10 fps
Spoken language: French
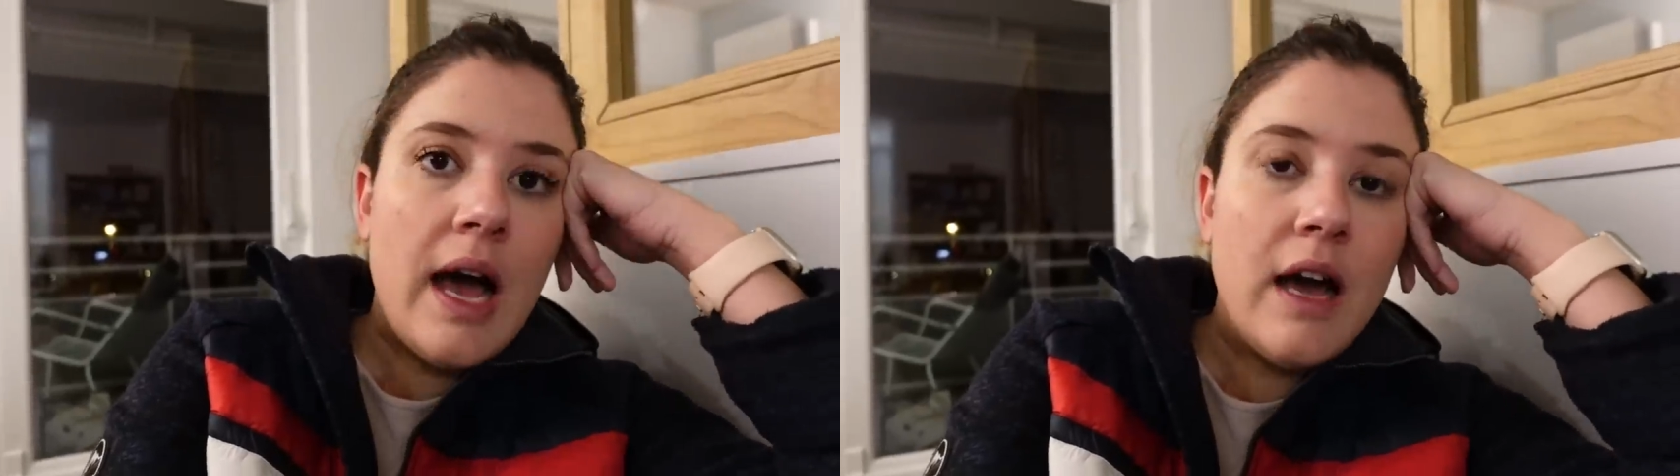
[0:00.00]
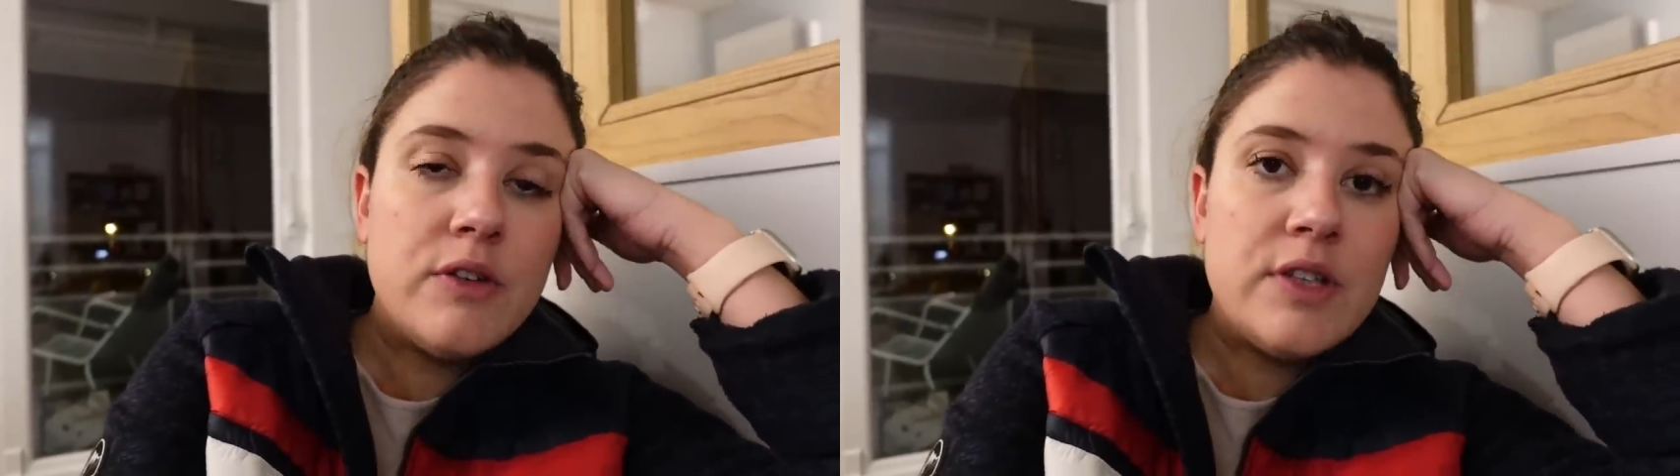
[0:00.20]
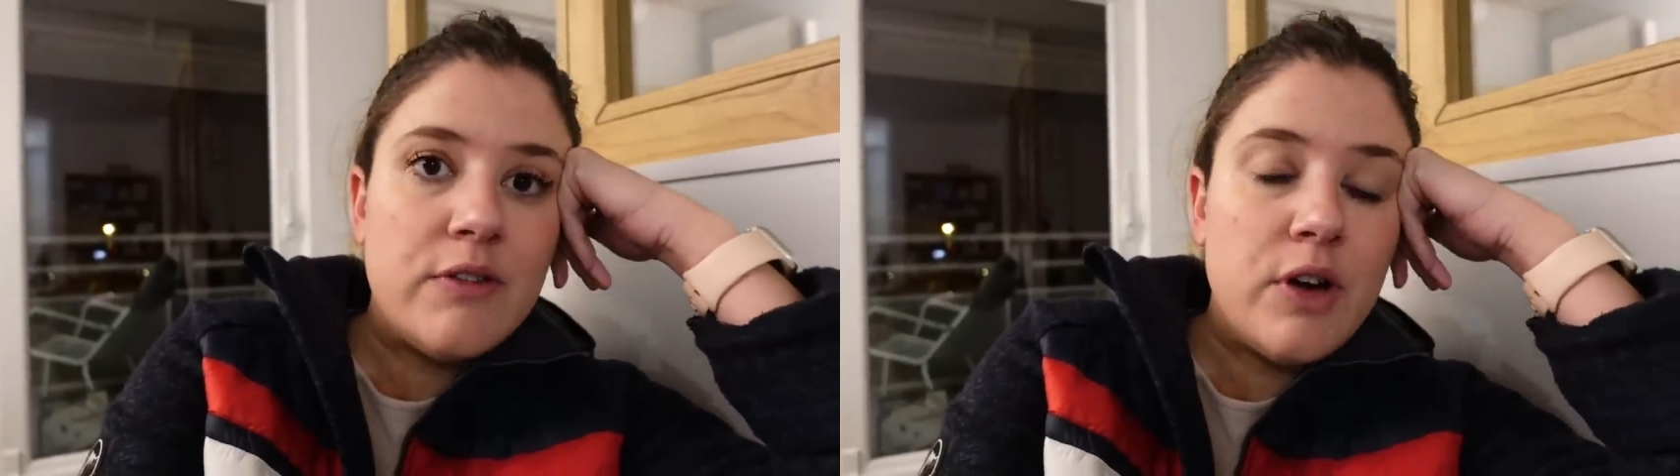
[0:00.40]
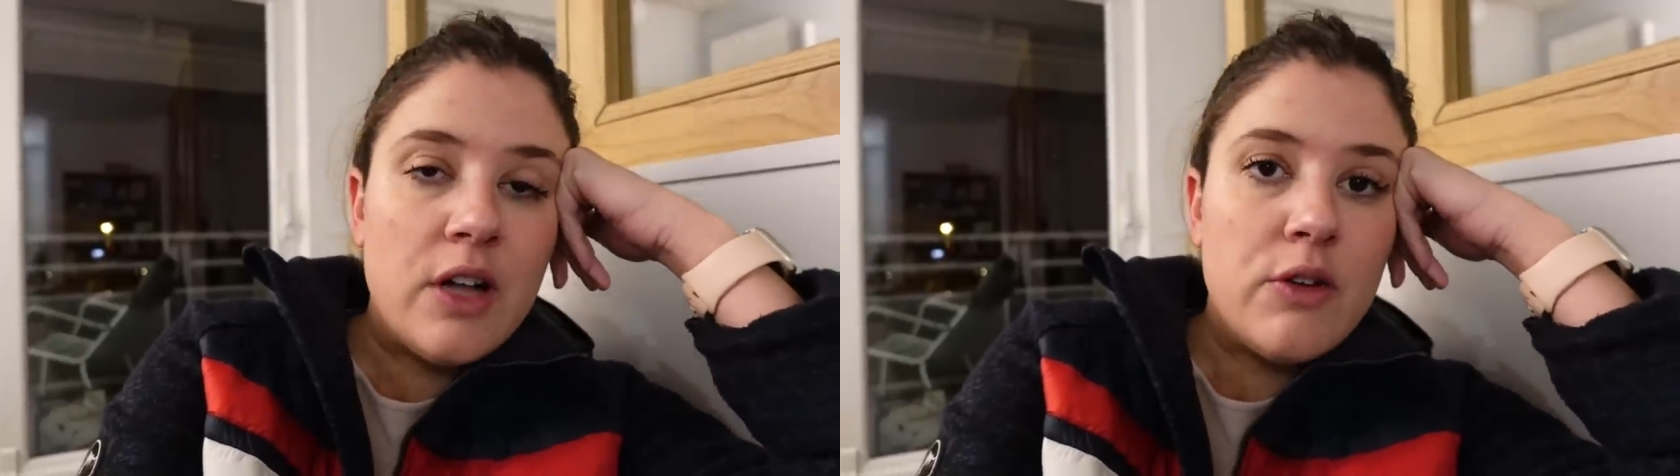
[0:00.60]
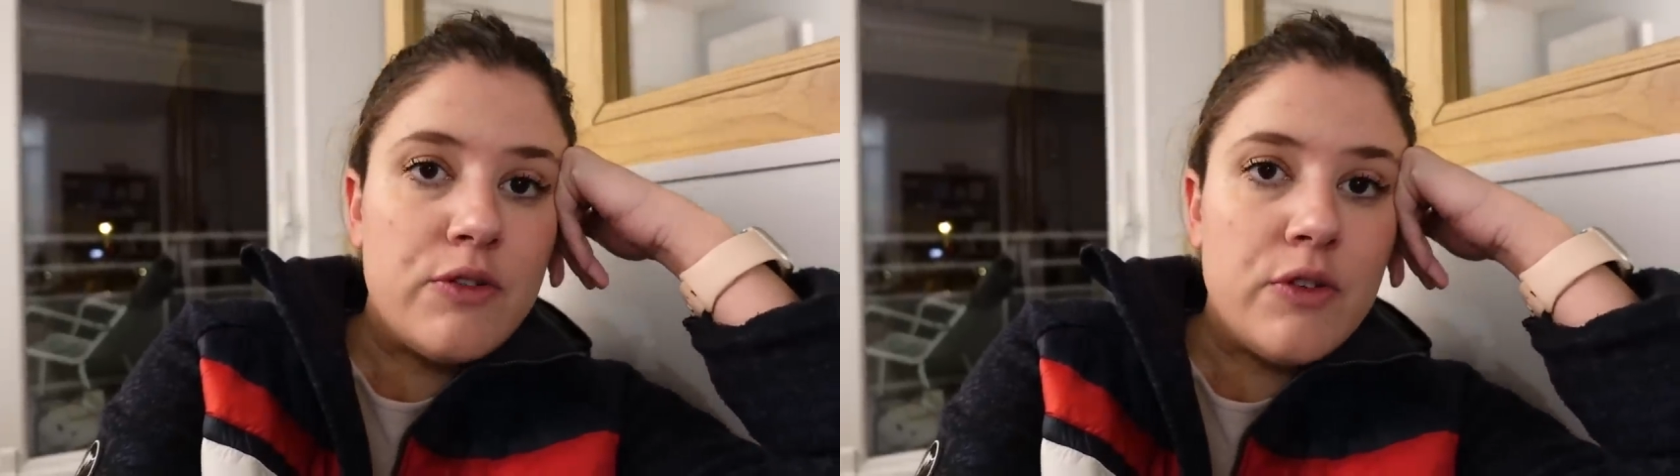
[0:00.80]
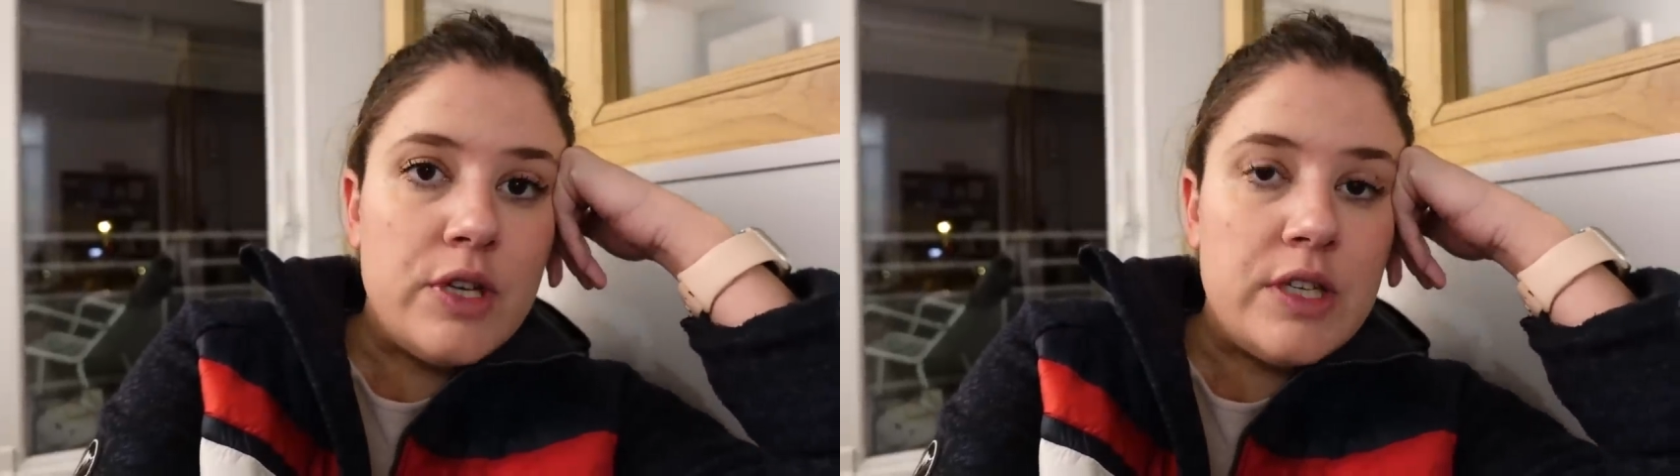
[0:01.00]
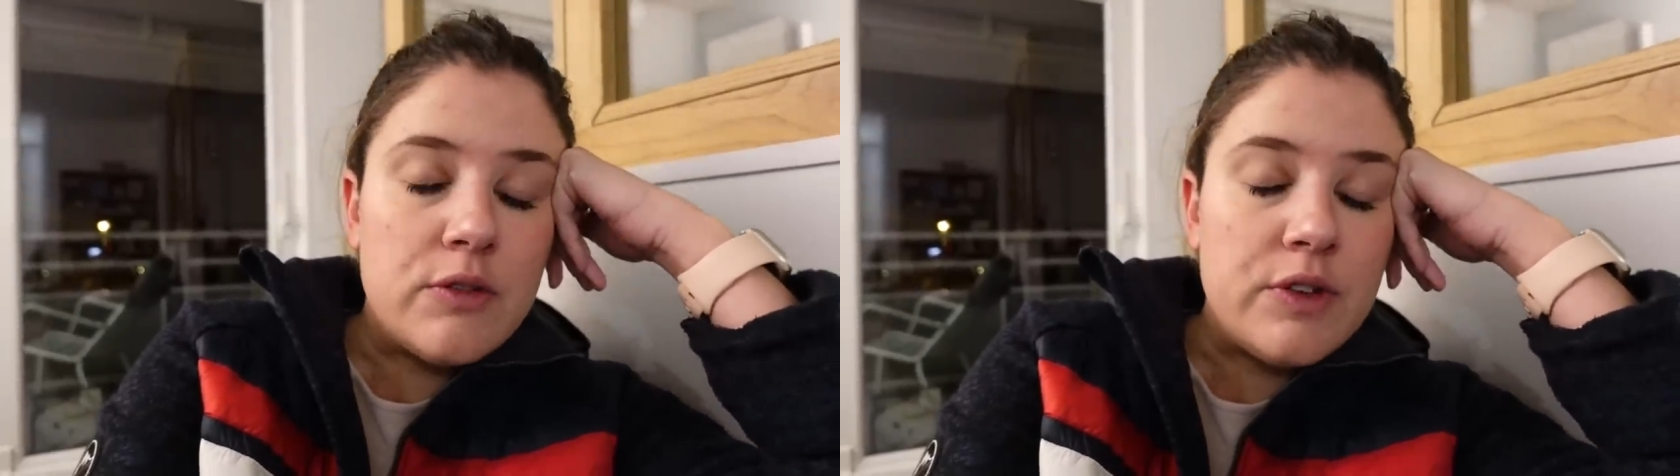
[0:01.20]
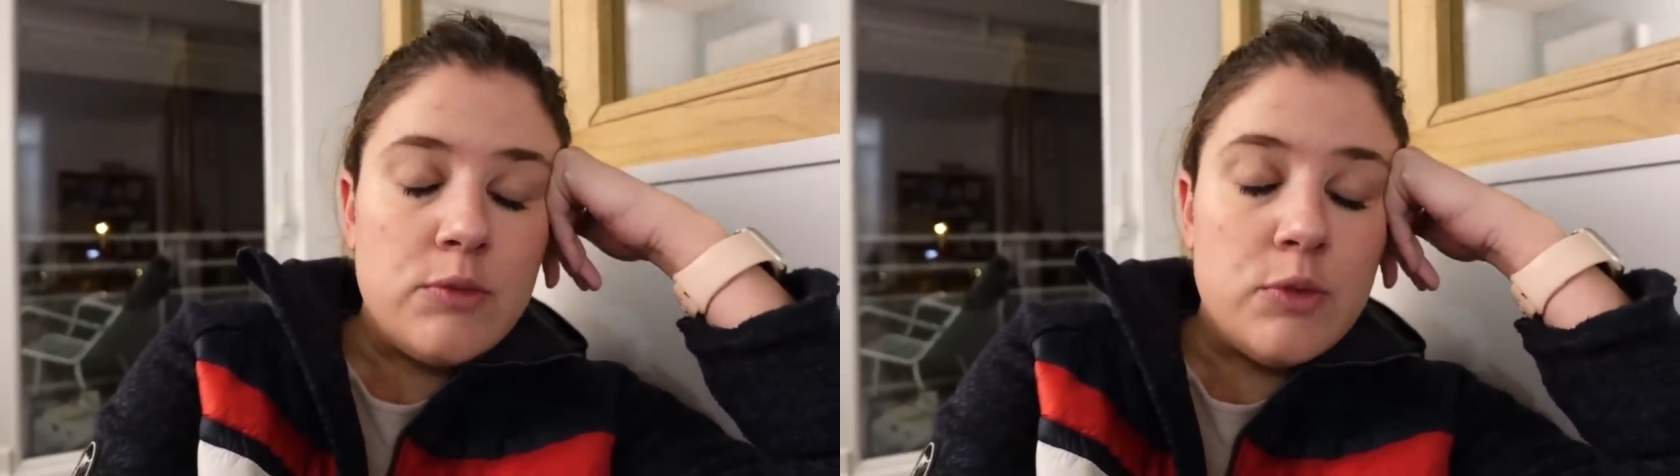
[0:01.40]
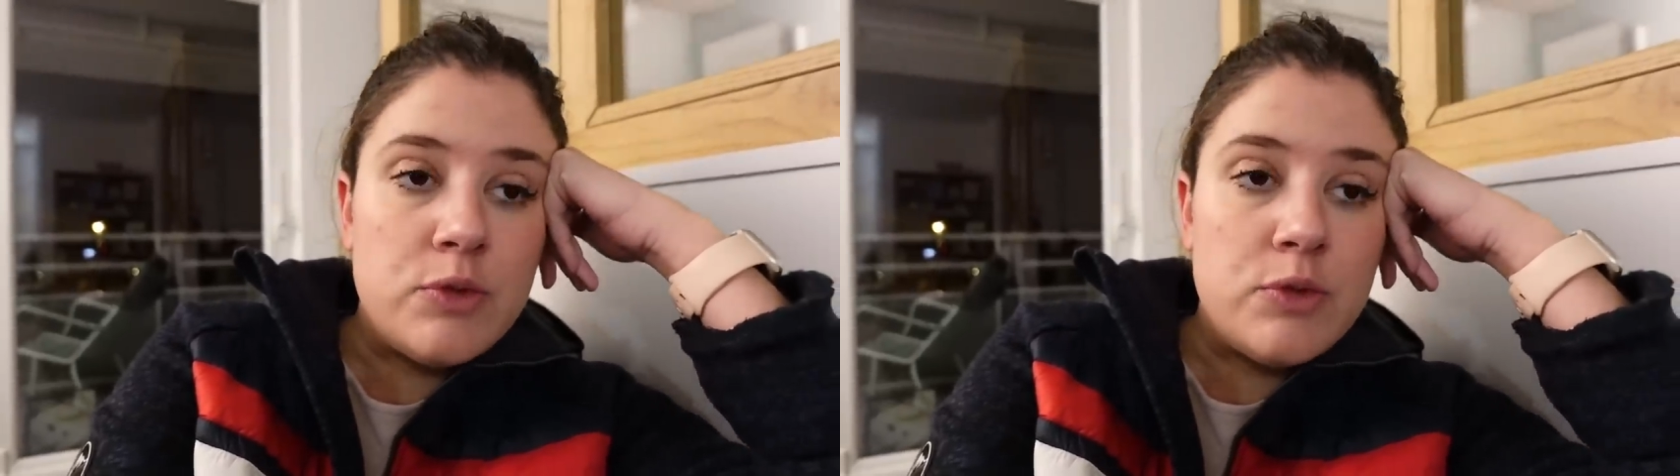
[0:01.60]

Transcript: avant d'avoir un enfant et qui en fait me